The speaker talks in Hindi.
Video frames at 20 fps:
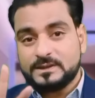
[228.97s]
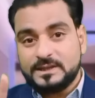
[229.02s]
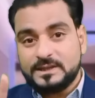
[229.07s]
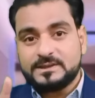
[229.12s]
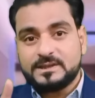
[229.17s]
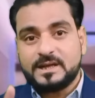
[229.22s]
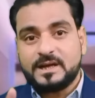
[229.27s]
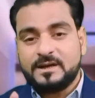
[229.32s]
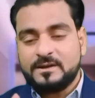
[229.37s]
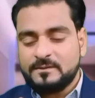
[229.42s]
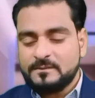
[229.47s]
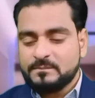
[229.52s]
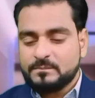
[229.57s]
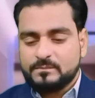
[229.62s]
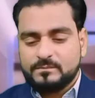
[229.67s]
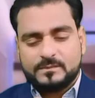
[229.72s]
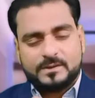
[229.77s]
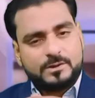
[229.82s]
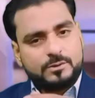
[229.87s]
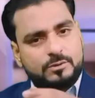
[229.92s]
तीसरा
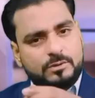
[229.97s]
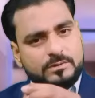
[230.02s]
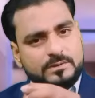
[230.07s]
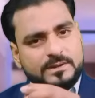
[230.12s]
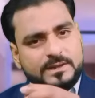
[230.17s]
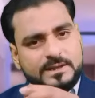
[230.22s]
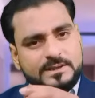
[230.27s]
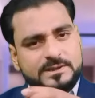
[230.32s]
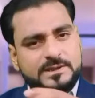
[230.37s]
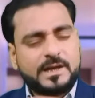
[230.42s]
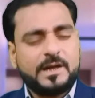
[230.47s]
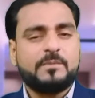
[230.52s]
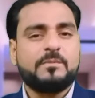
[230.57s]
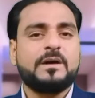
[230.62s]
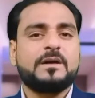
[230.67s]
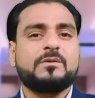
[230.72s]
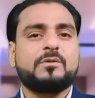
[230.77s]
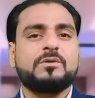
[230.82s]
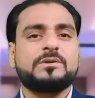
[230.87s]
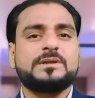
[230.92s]
जो तीन
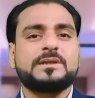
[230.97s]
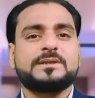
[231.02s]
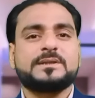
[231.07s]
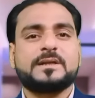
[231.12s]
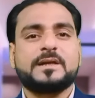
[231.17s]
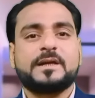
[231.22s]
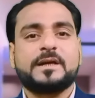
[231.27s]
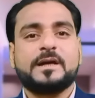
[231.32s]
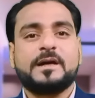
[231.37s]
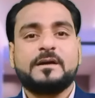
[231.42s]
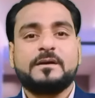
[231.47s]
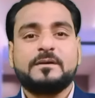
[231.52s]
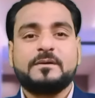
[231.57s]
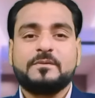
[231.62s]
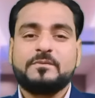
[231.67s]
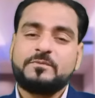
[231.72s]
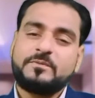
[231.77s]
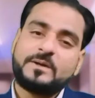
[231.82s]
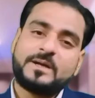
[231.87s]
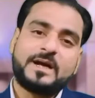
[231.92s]
चार बार कोशिश करेगा
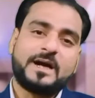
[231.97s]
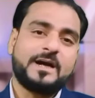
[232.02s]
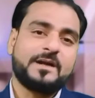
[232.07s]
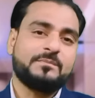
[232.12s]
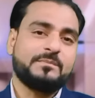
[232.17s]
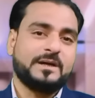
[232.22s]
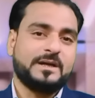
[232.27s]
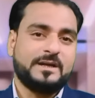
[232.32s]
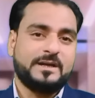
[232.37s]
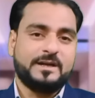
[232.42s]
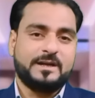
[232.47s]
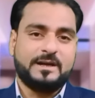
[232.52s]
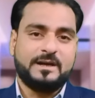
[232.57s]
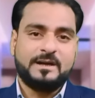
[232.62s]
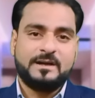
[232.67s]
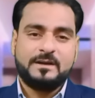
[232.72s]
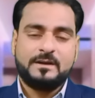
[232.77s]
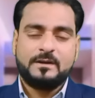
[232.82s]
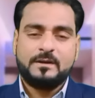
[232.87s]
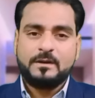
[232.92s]
फिर हार मान
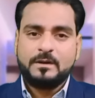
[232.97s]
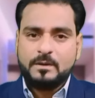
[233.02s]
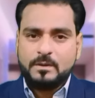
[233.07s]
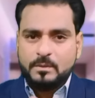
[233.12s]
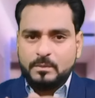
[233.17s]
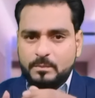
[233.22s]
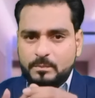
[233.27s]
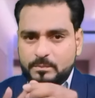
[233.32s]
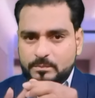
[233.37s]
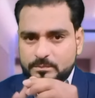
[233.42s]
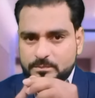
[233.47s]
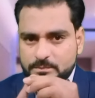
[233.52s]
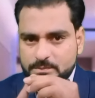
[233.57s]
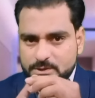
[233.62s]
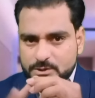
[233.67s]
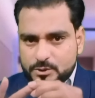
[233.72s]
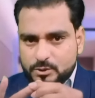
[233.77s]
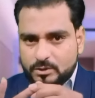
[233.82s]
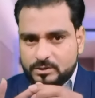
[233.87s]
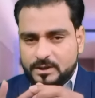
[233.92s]
लेगा
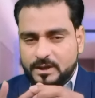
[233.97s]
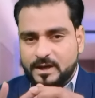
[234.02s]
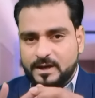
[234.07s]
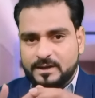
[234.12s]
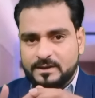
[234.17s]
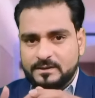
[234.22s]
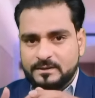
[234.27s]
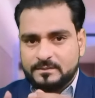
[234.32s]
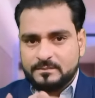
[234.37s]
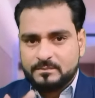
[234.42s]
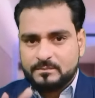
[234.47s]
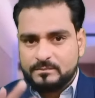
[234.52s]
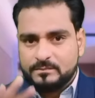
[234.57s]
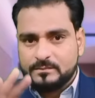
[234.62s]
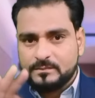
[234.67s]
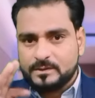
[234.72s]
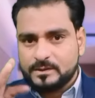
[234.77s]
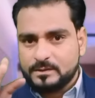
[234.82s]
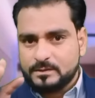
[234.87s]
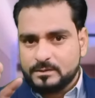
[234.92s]
चौथा
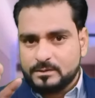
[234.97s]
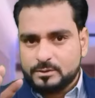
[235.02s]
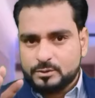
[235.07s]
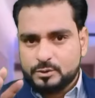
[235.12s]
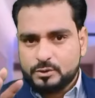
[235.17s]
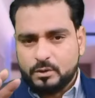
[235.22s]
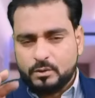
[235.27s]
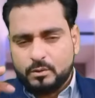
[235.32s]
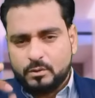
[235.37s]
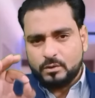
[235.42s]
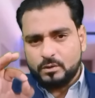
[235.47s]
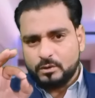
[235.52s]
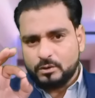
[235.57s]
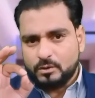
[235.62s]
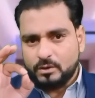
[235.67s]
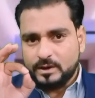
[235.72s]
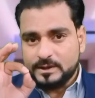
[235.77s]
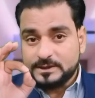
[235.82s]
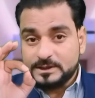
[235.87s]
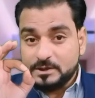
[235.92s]
जो
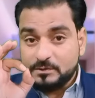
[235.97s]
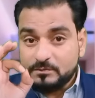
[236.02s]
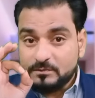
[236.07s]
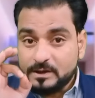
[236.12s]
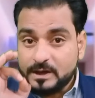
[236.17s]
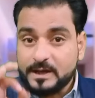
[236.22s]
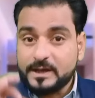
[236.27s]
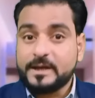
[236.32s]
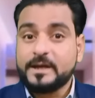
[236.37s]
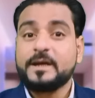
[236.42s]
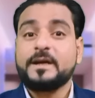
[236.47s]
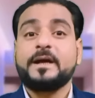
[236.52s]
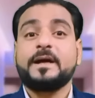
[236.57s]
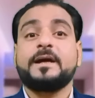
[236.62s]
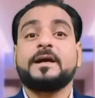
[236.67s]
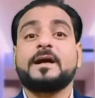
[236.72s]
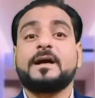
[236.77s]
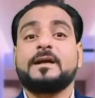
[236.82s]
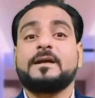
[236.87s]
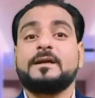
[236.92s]
गोल को अचीव करके
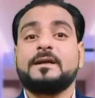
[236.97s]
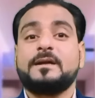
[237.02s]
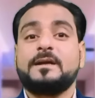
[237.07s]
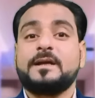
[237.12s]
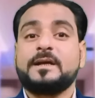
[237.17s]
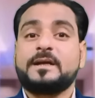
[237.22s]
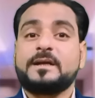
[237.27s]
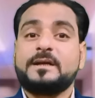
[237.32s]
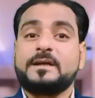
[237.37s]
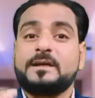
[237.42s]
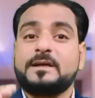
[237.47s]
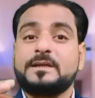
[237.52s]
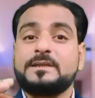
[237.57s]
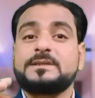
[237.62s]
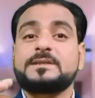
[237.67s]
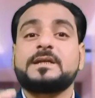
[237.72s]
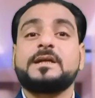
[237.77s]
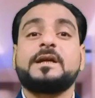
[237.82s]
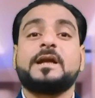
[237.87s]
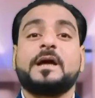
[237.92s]
रहेगा लेकिन
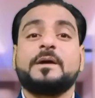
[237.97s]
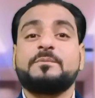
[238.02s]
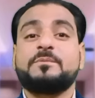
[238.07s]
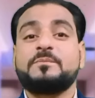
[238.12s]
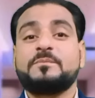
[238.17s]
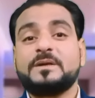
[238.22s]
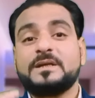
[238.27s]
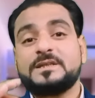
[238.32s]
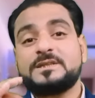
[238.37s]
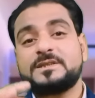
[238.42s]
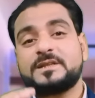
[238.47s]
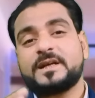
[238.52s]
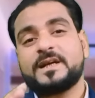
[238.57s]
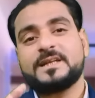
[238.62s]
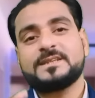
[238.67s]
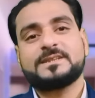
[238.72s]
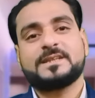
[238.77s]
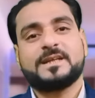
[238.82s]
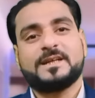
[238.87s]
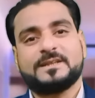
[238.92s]
इसकी लाइफ में
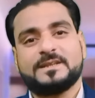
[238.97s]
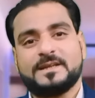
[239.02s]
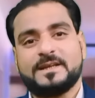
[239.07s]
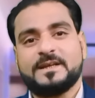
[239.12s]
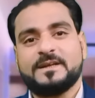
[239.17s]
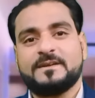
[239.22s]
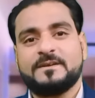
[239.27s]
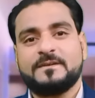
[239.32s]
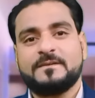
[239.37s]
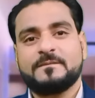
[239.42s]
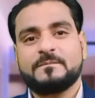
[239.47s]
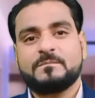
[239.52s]
स्ट्रेस रहता है